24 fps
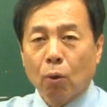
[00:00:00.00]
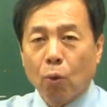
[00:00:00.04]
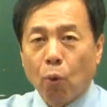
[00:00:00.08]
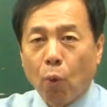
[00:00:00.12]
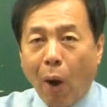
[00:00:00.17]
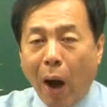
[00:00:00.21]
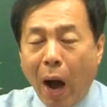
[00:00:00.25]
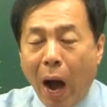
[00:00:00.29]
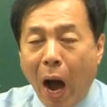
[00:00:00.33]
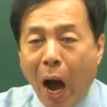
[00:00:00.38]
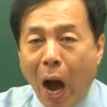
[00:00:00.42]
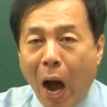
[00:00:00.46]

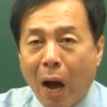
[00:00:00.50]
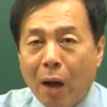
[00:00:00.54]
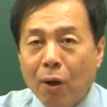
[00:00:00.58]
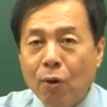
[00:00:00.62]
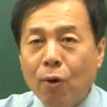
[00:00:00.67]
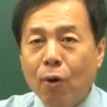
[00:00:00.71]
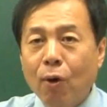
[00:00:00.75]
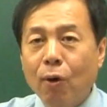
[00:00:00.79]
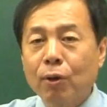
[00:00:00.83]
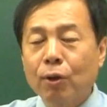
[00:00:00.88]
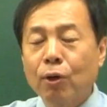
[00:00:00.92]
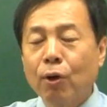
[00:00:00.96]

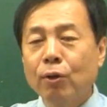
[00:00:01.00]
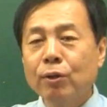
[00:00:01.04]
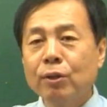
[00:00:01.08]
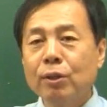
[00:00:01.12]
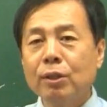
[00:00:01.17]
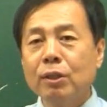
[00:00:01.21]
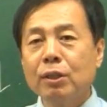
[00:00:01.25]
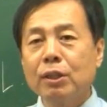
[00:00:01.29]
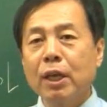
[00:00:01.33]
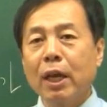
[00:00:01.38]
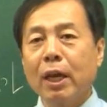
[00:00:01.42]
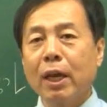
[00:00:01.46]
과거,
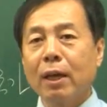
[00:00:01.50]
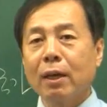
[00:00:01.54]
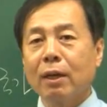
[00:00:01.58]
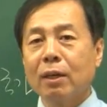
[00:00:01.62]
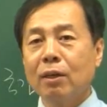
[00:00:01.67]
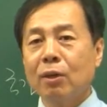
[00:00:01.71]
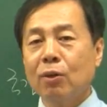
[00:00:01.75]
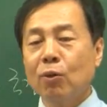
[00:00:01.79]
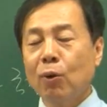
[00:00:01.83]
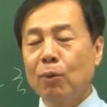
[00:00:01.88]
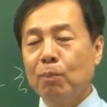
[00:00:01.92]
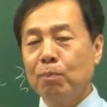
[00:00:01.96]
현재
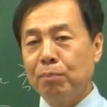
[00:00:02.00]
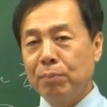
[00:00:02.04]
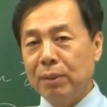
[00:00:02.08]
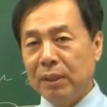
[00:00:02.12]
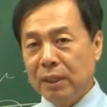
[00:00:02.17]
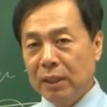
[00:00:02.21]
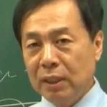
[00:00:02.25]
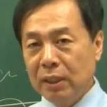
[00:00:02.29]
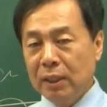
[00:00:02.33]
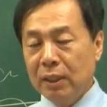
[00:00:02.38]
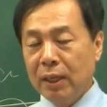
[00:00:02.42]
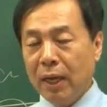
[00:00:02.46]
그리고
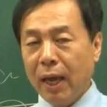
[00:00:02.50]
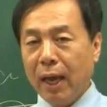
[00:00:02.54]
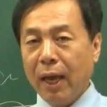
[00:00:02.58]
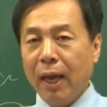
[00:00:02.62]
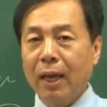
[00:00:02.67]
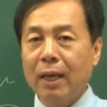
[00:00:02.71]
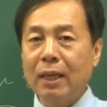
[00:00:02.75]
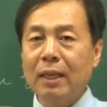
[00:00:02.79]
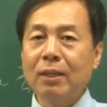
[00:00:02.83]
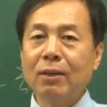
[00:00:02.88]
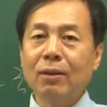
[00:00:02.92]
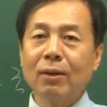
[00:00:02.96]
미래에
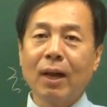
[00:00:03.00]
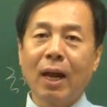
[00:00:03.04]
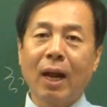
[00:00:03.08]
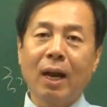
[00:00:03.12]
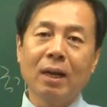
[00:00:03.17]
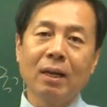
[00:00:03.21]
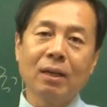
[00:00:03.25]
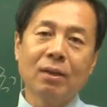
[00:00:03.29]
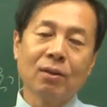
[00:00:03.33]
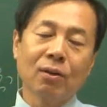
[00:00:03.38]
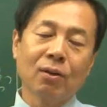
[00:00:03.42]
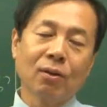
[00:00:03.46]

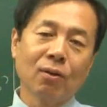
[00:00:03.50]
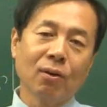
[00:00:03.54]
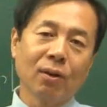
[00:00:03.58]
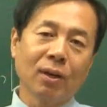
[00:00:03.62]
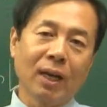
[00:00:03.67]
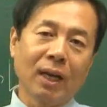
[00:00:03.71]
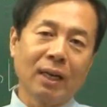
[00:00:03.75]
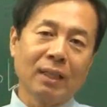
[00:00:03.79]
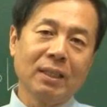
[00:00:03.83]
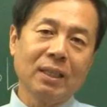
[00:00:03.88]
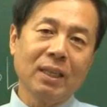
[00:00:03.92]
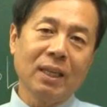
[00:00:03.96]
일어날 그런
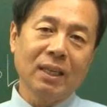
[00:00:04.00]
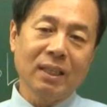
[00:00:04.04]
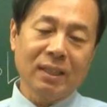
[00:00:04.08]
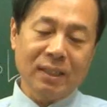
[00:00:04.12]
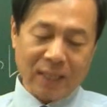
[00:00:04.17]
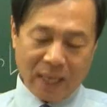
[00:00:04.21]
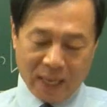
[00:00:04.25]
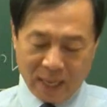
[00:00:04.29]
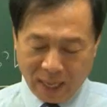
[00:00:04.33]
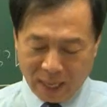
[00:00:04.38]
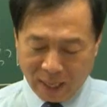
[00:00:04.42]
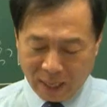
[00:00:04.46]
것까지
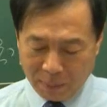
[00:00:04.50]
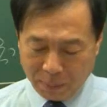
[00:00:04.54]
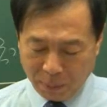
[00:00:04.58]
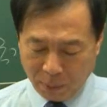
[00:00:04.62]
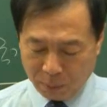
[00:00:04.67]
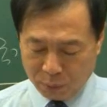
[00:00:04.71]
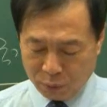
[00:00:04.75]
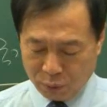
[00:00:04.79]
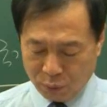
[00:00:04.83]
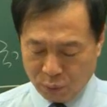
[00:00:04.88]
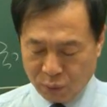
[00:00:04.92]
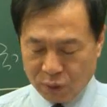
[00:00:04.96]
재난의
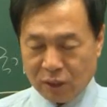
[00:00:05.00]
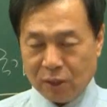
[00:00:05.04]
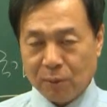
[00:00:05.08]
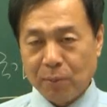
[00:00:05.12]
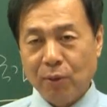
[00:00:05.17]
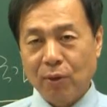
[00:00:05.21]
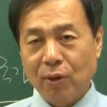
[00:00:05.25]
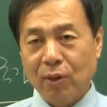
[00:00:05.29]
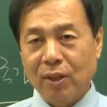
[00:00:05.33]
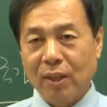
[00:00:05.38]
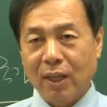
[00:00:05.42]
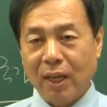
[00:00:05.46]
범주로
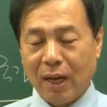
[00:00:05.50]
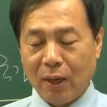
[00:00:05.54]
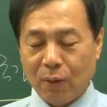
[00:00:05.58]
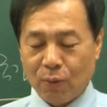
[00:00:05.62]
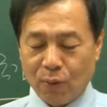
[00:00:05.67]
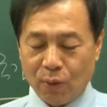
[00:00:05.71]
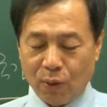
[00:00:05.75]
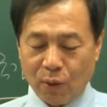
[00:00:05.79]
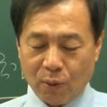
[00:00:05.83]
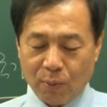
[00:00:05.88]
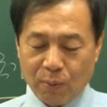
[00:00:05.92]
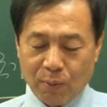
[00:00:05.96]

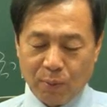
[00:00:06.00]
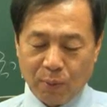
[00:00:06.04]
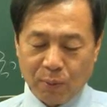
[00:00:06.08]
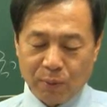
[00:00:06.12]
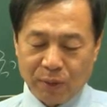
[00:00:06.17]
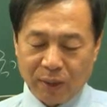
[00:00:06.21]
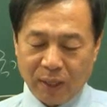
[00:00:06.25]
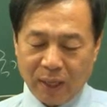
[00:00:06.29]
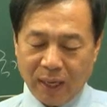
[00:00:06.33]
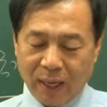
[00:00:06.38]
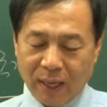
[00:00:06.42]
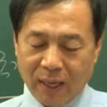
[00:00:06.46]
집어넣었다라고 여러분
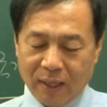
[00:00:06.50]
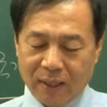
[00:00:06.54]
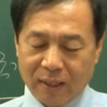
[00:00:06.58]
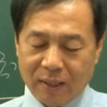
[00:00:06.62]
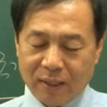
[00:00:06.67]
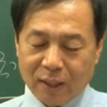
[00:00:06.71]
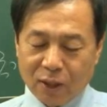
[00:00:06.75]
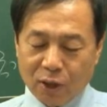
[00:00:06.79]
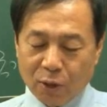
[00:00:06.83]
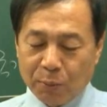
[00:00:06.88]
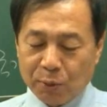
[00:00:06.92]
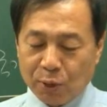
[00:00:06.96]
봅니다.
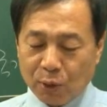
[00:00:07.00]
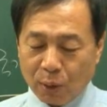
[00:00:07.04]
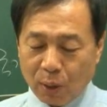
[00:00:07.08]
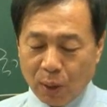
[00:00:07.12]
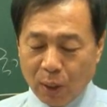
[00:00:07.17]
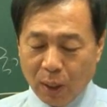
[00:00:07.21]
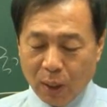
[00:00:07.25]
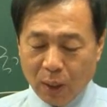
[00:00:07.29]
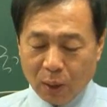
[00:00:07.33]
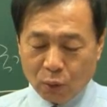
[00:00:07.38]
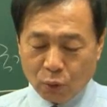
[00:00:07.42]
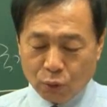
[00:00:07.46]
이제 그러면서
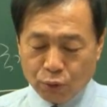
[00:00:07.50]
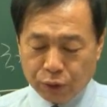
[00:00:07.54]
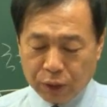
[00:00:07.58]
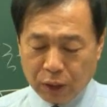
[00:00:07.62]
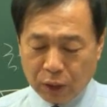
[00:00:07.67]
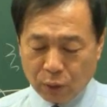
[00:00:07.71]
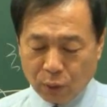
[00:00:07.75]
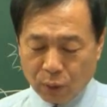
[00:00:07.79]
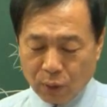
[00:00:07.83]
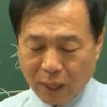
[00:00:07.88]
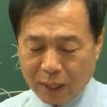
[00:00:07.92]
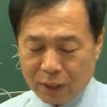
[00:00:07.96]
또
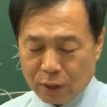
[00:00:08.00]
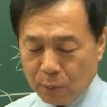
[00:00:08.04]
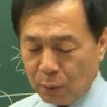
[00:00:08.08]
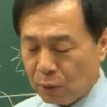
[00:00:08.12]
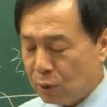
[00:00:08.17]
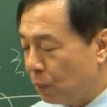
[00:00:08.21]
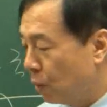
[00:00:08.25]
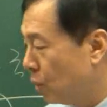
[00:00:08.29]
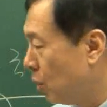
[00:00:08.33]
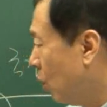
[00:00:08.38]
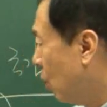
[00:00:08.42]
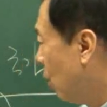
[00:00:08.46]
구체적으로 가서
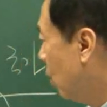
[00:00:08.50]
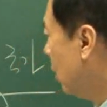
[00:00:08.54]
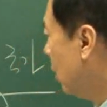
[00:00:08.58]
보시면요.